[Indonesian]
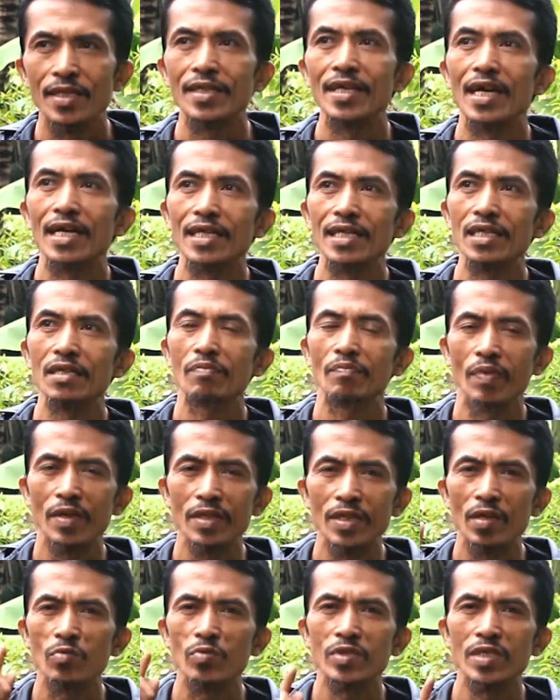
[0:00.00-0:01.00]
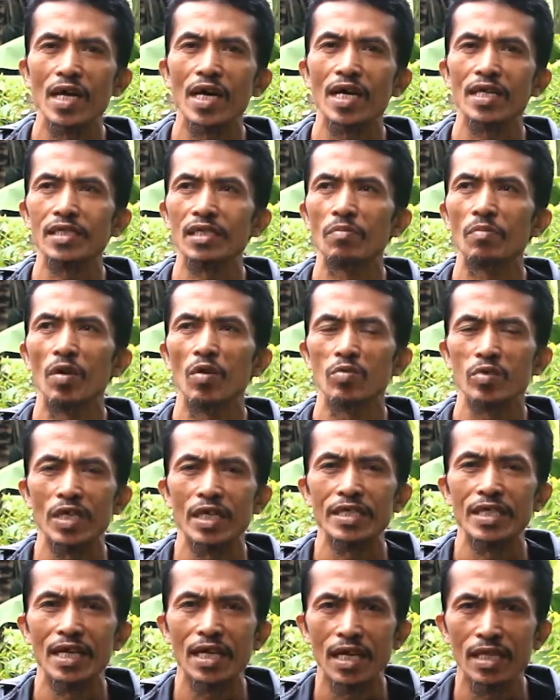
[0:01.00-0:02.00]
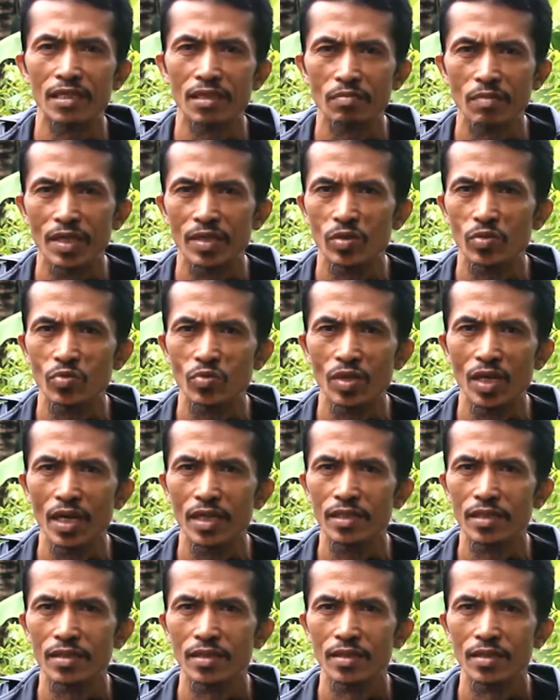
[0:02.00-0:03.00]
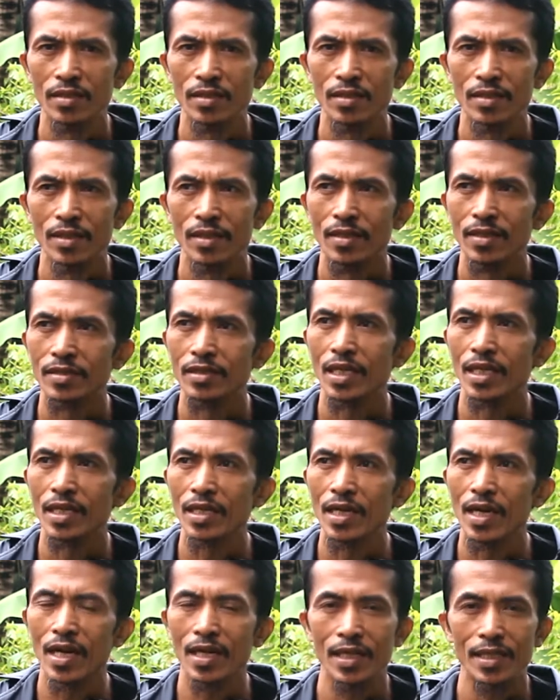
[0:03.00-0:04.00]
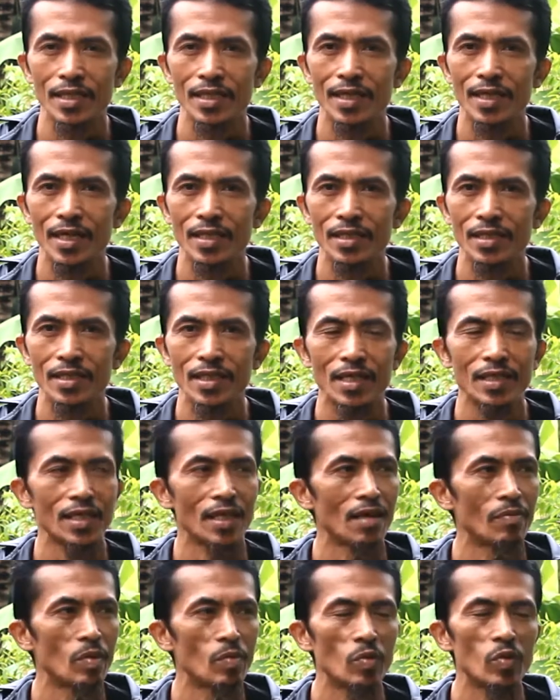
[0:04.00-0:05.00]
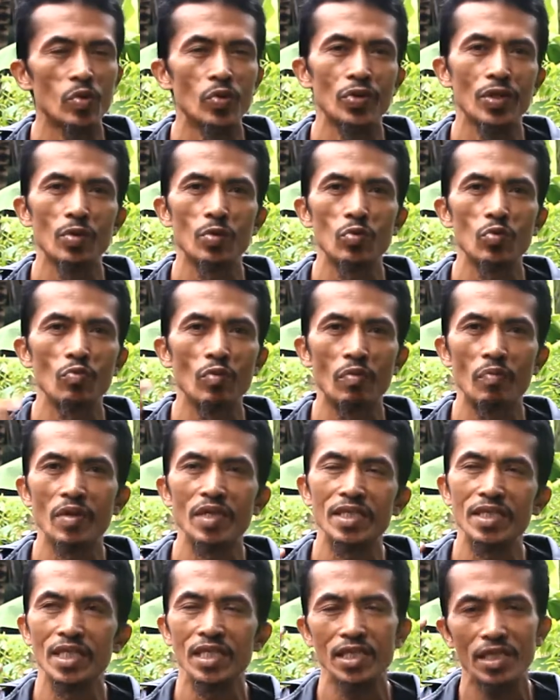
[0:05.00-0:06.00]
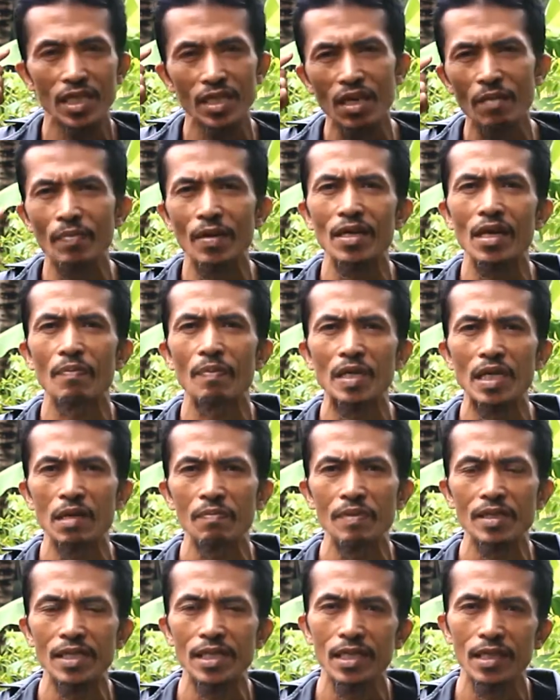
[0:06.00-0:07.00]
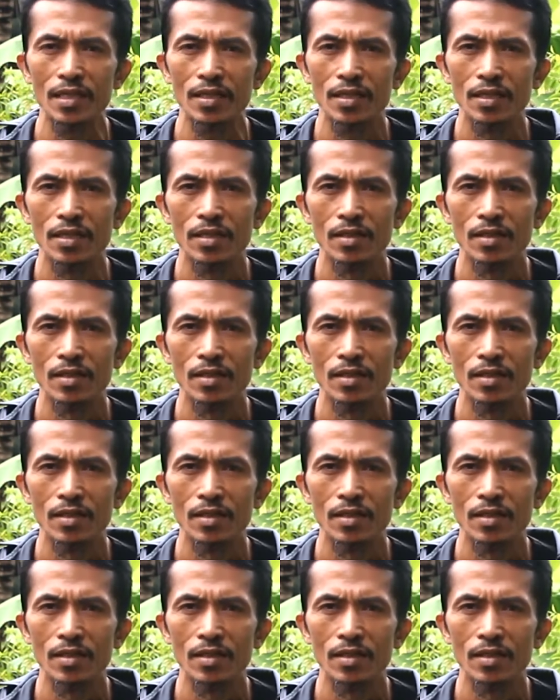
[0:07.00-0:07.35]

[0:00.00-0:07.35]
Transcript: yakin pada usahanya bahwa usahanya akan dimajukan sehingga ketika dia telah memutuskan untuk berbisnis dia tak payah-payah pikir